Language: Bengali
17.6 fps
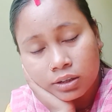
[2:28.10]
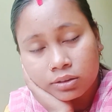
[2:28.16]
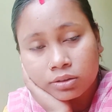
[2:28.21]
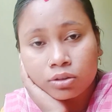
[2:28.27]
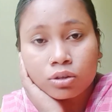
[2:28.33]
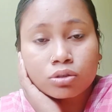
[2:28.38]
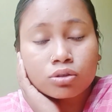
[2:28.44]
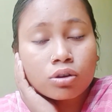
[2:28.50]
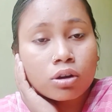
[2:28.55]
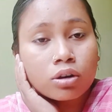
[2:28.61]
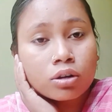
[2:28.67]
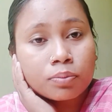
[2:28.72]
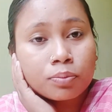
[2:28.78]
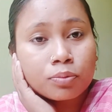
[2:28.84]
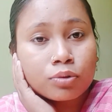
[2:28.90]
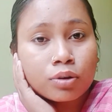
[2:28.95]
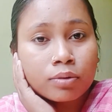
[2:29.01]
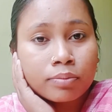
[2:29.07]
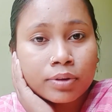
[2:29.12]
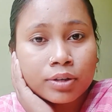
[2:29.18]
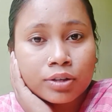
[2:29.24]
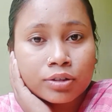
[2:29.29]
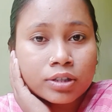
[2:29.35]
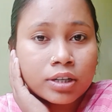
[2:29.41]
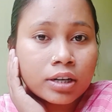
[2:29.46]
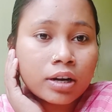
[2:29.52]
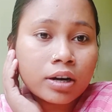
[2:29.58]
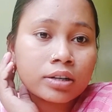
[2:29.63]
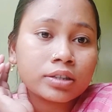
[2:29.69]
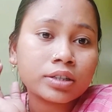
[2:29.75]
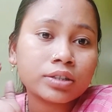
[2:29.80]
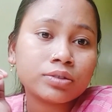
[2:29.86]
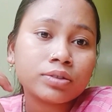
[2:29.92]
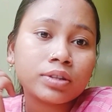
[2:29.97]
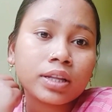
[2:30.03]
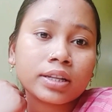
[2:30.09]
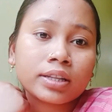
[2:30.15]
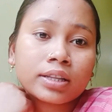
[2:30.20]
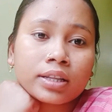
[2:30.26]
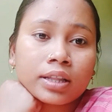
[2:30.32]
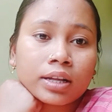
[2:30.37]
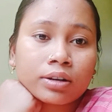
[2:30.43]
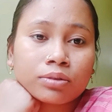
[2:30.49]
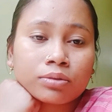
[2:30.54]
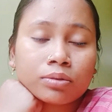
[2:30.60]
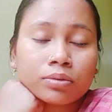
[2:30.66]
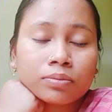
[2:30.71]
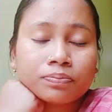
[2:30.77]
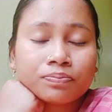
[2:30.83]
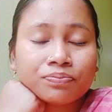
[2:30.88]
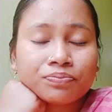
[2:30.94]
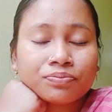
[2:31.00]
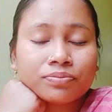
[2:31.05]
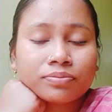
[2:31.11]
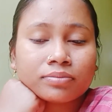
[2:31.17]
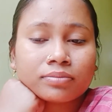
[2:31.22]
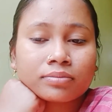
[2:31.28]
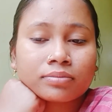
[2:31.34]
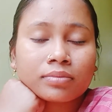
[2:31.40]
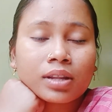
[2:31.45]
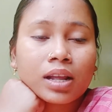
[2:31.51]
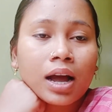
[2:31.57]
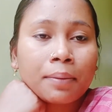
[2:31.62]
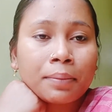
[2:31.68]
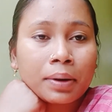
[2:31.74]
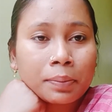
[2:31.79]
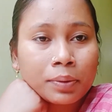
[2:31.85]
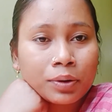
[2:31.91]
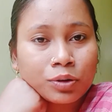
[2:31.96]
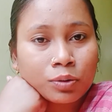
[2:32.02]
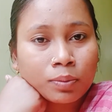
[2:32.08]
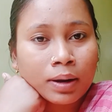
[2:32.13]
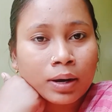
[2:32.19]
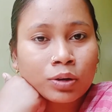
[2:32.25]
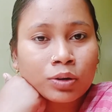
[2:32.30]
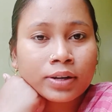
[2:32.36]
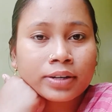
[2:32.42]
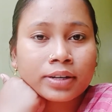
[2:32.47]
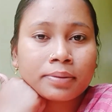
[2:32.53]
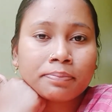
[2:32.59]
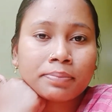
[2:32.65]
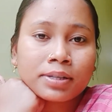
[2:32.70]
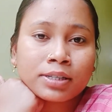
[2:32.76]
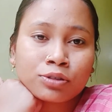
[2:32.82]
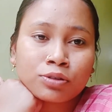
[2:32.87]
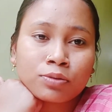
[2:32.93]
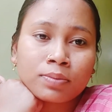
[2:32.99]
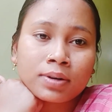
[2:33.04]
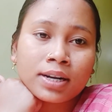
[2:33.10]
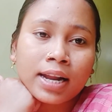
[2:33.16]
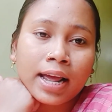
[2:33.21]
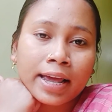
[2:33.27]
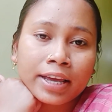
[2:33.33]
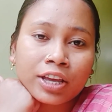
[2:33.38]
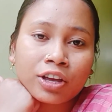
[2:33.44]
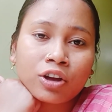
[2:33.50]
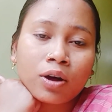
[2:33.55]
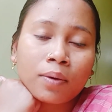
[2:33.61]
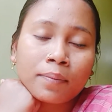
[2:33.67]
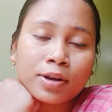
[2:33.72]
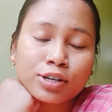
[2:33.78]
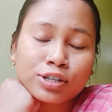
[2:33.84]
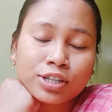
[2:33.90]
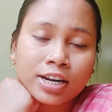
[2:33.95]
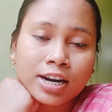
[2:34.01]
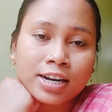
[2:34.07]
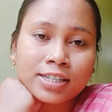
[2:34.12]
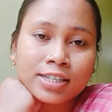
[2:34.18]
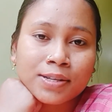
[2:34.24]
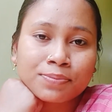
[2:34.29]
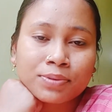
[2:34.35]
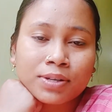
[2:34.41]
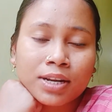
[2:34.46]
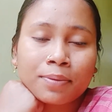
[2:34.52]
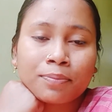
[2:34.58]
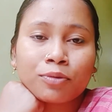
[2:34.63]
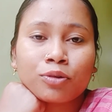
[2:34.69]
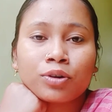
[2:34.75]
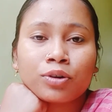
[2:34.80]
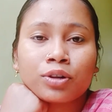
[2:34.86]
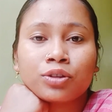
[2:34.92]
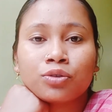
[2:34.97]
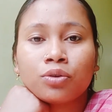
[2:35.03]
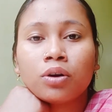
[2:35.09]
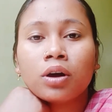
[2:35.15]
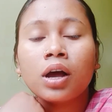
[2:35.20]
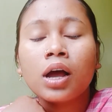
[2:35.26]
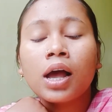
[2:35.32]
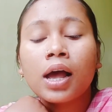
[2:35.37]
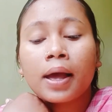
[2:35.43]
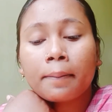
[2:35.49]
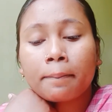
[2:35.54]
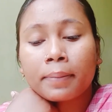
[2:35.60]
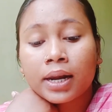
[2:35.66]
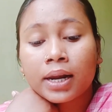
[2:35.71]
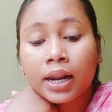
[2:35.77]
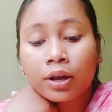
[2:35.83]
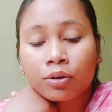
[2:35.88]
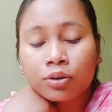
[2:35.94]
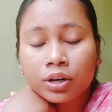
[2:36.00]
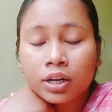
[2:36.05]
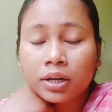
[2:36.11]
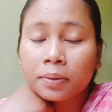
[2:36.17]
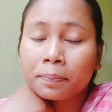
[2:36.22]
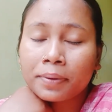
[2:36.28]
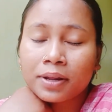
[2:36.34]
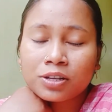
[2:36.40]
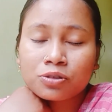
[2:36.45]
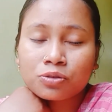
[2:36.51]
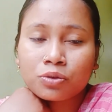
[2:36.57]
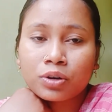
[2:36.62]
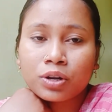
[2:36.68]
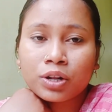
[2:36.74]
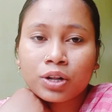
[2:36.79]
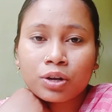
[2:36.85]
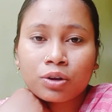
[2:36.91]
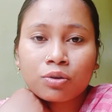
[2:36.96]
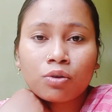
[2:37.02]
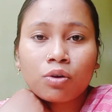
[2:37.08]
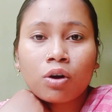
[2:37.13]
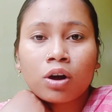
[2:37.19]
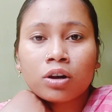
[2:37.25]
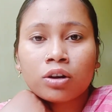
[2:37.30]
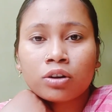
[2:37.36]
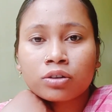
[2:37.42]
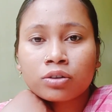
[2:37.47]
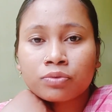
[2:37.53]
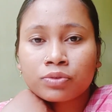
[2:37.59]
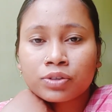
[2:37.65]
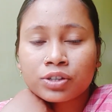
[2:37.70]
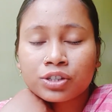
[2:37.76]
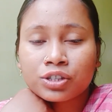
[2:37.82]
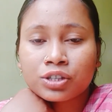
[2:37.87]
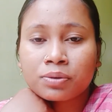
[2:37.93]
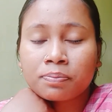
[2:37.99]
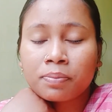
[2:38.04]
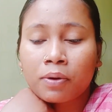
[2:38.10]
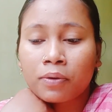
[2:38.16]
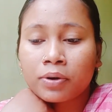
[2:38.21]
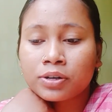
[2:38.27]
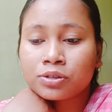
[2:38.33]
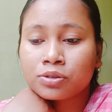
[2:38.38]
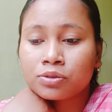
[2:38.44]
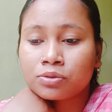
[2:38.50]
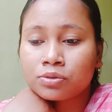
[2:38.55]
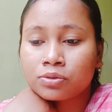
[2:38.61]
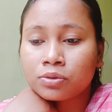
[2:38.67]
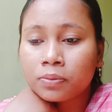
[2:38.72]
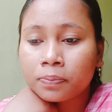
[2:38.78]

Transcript: তো চলো পুরো ভিডিওটা কন্টিনিউ দেখতে থাকো আমার ভিডিও ভালো লাগলে প্লিজ তোমার লাইক কমেন্ট শেয়ার সাবস্ক্রাইব করে দিও বেল আইকনটিকে প্রেস করে রেখো অল নোটিফিকেশান পাওয়ার জন্য